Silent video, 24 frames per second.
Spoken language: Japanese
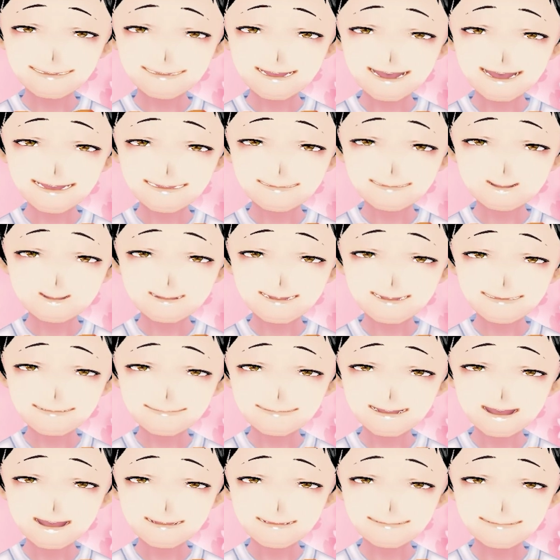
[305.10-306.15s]
7枠9
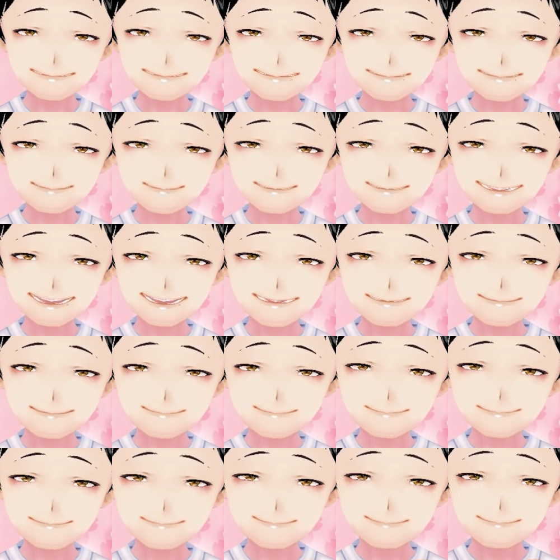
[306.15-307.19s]
番、ロクティフレーズ、
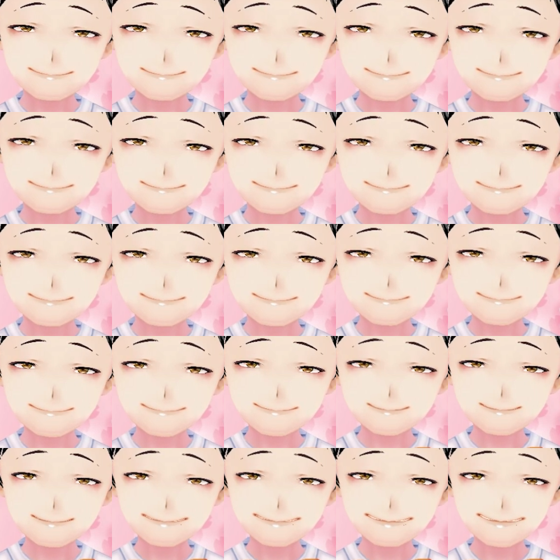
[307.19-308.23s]

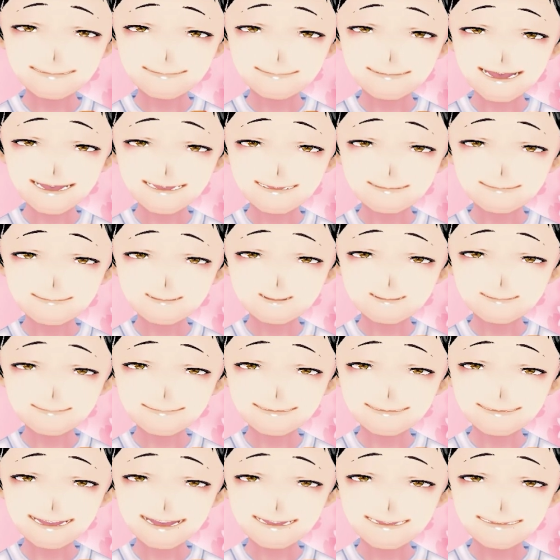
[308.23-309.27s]
ディープサンク、
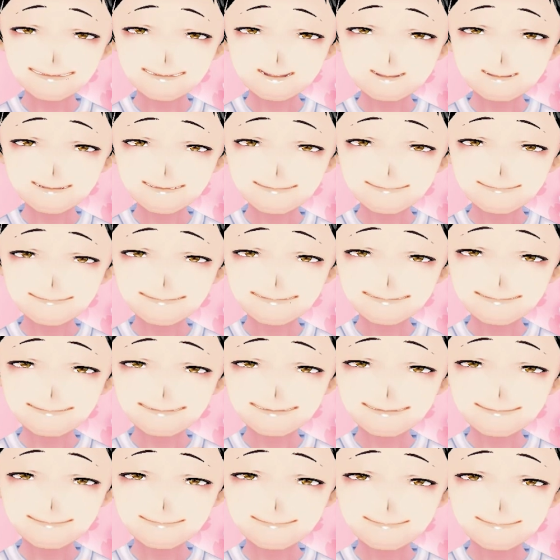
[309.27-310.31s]
7枠10番、
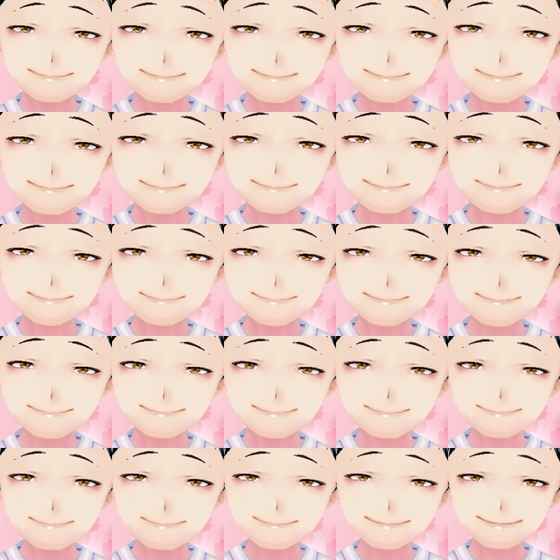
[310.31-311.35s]
デゼル、
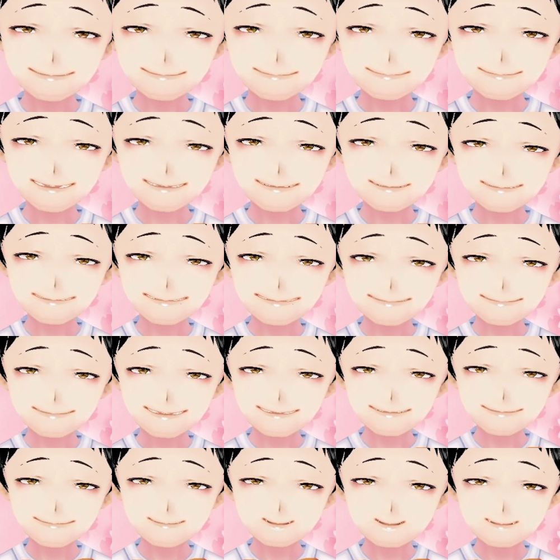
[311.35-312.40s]
ジャスタウェイ
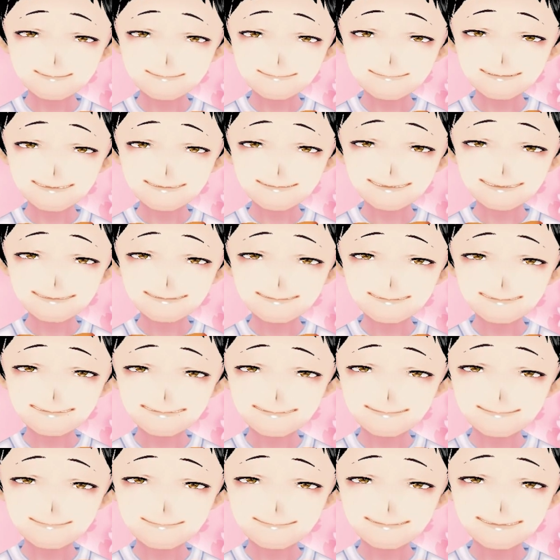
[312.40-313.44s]
3区、8
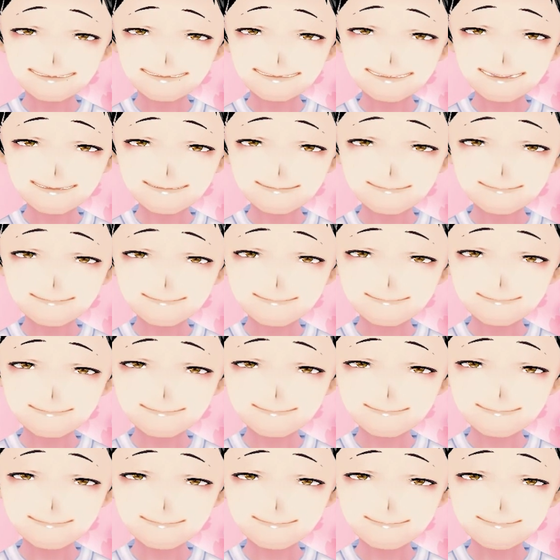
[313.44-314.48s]
12番、エーポス。